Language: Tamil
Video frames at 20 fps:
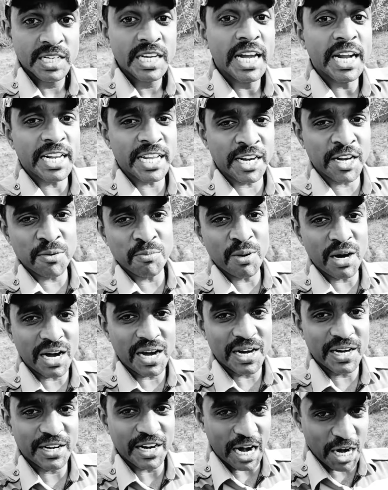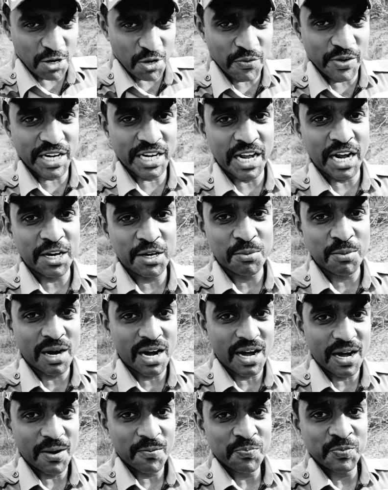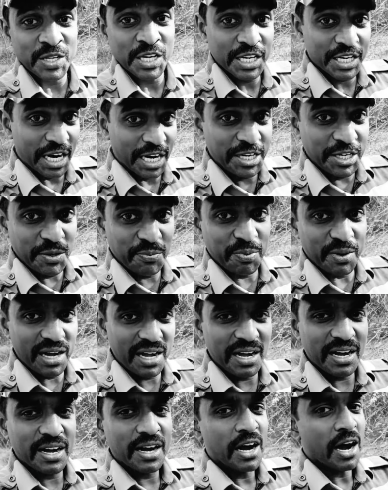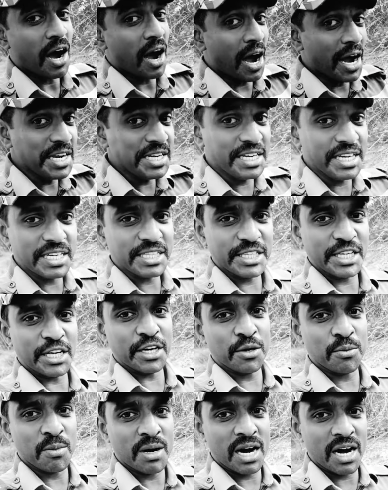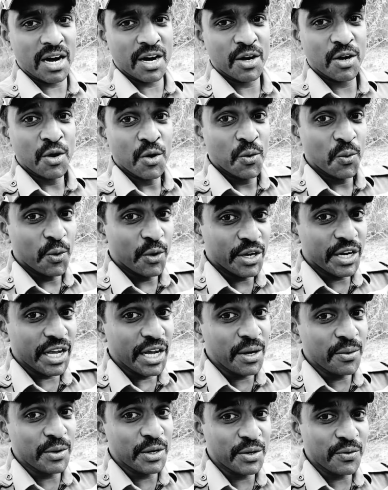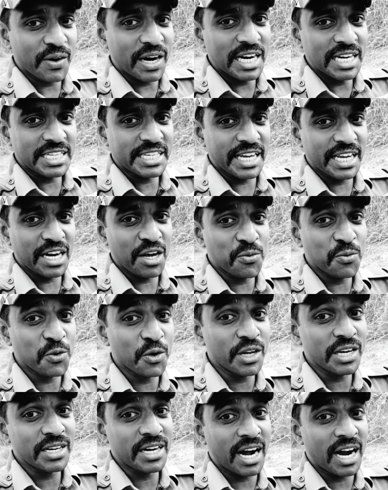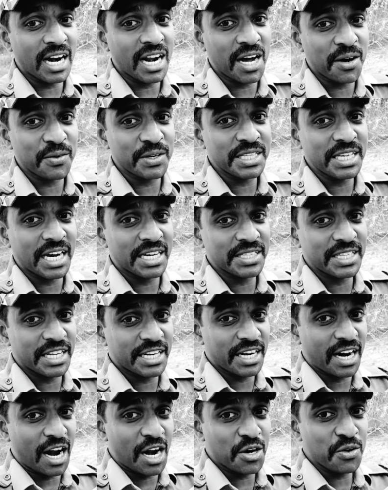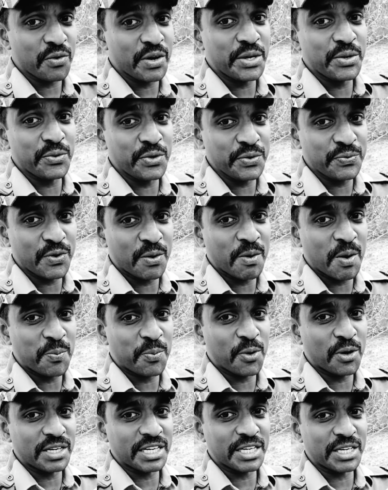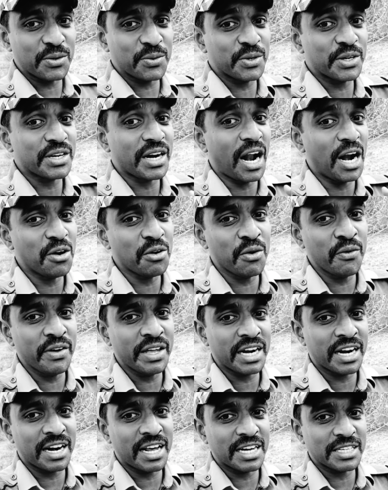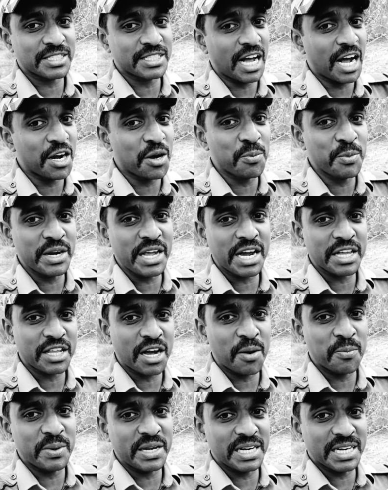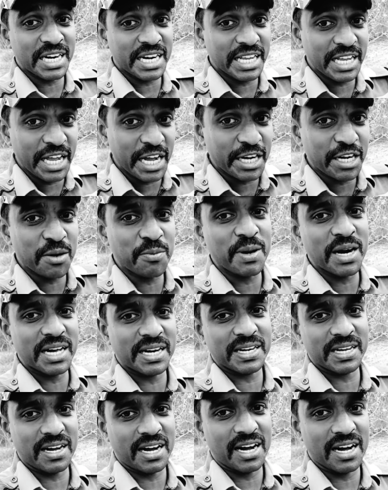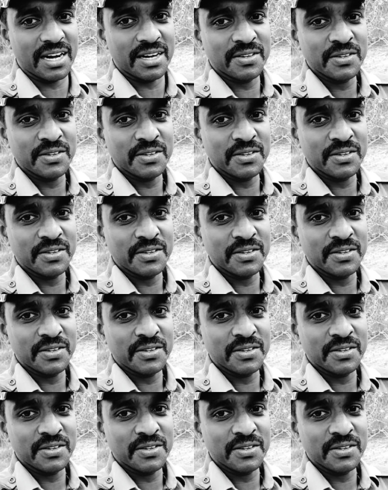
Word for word: என்ன நண்பா ராணுவ வீரன் ஆகணுமா கண்டிப்பாக ஆகியே தீரணுமா ஒரே ஒரு வாழ்க்கையில் ஒரு நாளாவது அந்த ராணுவ யூனிஃபார்மை போட்டுட்டு ஒரு ராணுவ வீரனா சாக முடியாதா அப்படின்ற ஏக்கமாக இருக்கா